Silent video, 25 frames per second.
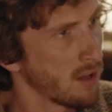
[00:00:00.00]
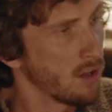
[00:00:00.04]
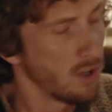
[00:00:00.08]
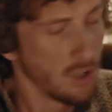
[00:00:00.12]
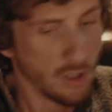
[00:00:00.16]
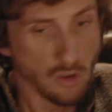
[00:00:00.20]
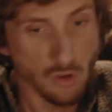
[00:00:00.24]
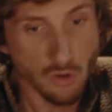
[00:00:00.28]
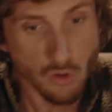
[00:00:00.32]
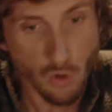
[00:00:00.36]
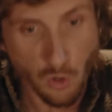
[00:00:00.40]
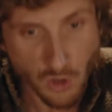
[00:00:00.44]
ouais.
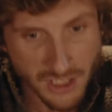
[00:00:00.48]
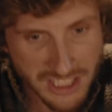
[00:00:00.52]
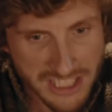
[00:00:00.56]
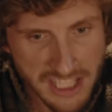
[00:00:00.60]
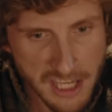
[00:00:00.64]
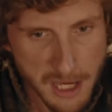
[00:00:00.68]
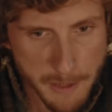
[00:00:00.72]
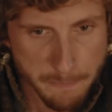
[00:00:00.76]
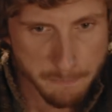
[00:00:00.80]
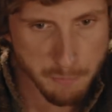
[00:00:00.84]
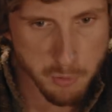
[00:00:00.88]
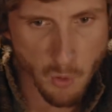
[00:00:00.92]
Mmh. Donc
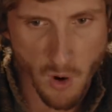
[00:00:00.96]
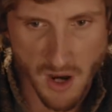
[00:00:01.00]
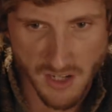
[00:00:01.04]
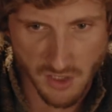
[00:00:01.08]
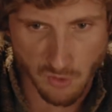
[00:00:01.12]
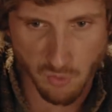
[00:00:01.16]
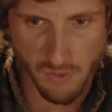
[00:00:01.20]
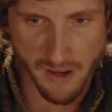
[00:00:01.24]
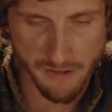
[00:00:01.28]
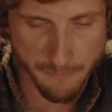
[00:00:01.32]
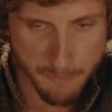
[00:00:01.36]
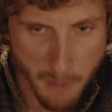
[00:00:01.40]
qui est pour un
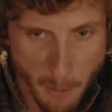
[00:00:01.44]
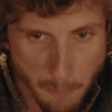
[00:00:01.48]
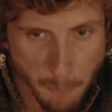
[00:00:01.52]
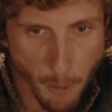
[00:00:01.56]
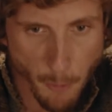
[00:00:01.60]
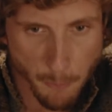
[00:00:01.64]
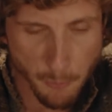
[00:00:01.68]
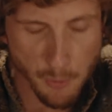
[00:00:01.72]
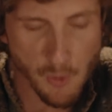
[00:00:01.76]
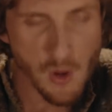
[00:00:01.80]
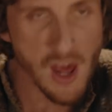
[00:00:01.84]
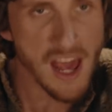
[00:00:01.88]
soulèvement
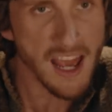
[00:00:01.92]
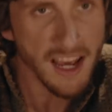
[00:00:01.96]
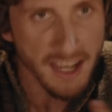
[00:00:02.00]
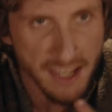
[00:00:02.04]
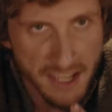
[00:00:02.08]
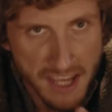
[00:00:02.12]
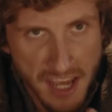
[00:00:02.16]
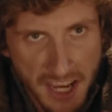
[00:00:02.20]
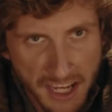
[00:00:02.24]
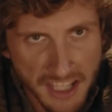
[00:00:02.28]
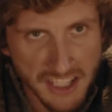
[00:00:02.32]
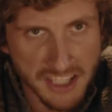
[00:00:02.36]
populaire
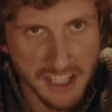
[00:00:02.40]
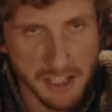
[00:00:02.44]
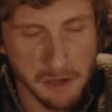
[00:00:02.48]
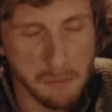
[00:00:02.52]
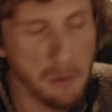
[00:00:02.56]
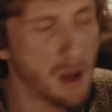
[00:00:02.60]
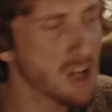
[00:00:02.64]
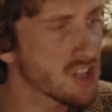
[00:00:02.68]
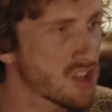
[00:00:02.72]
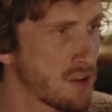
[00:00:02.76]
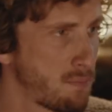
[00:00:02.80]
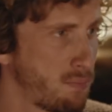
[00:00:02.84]
et un
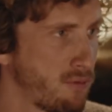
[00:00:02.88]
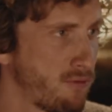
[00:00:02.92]
rééquilibrage des